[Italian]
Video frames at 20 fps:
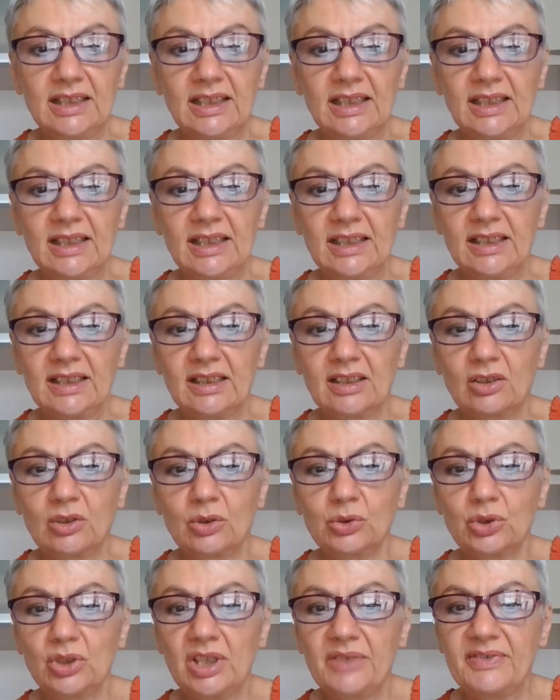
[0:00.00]
Eh,
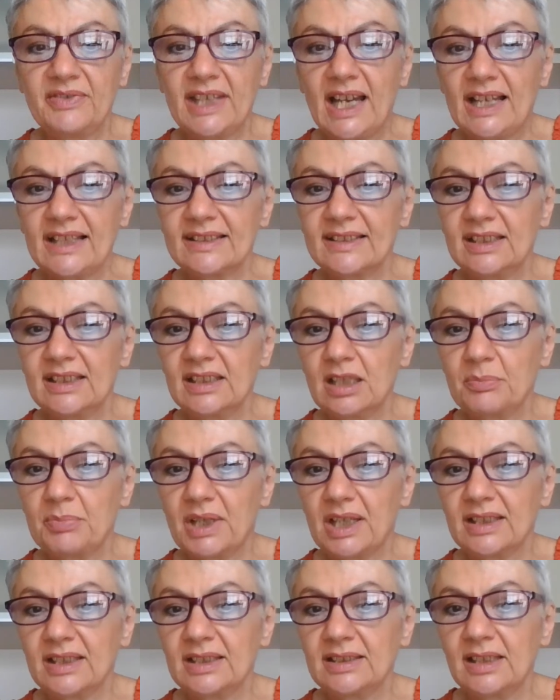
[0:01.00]
con Olivia Hasse nei
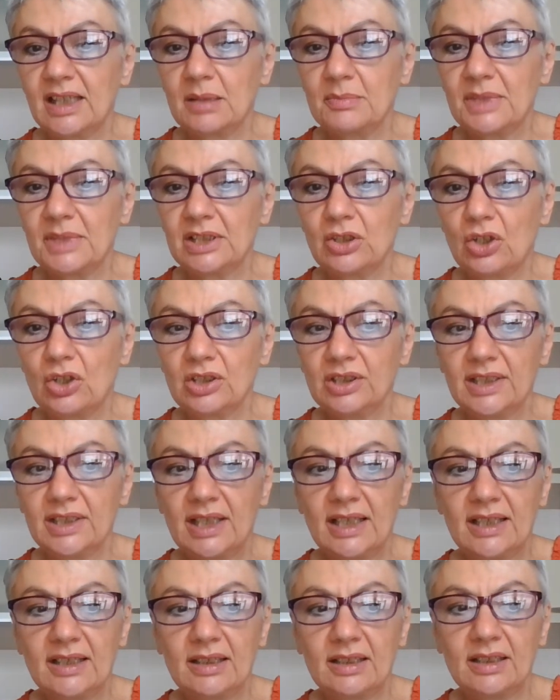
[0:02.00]
panni della
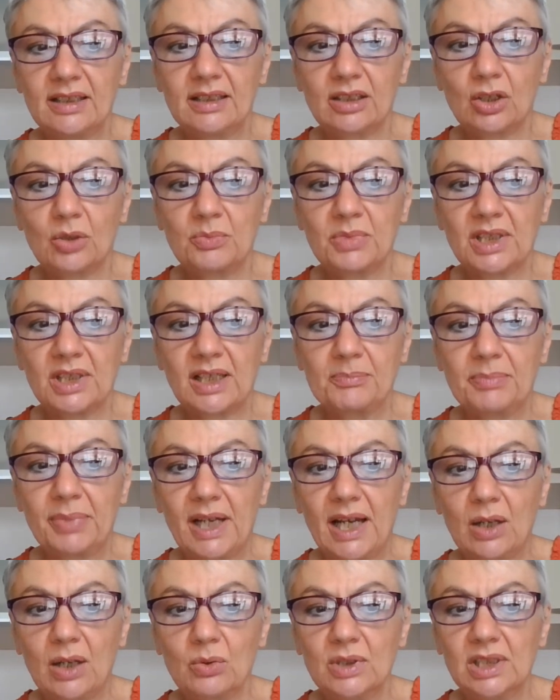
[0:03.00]
Madonna e Robert
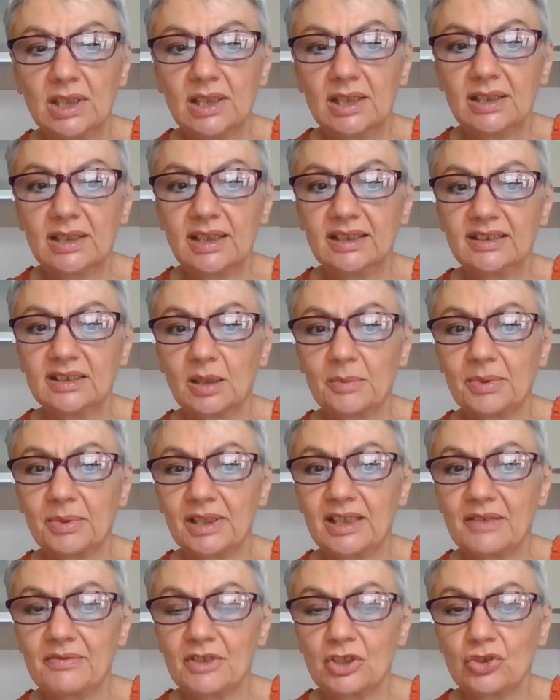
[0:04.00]
Powell che
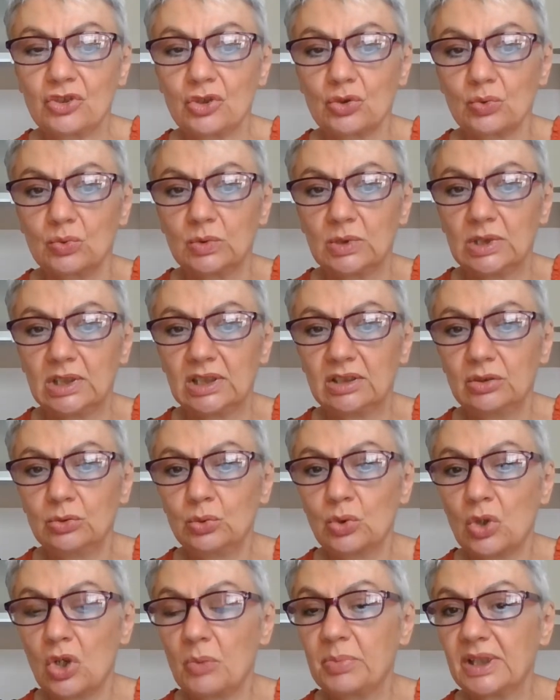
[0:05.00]
interpretava Gesù.
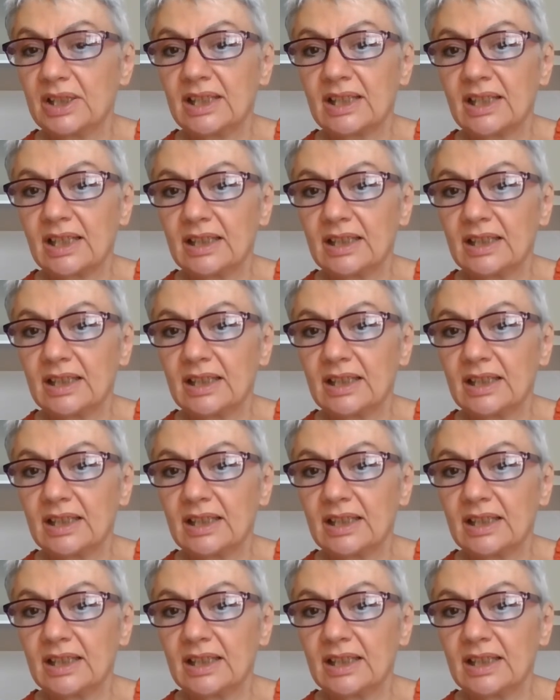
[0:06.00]
Due opere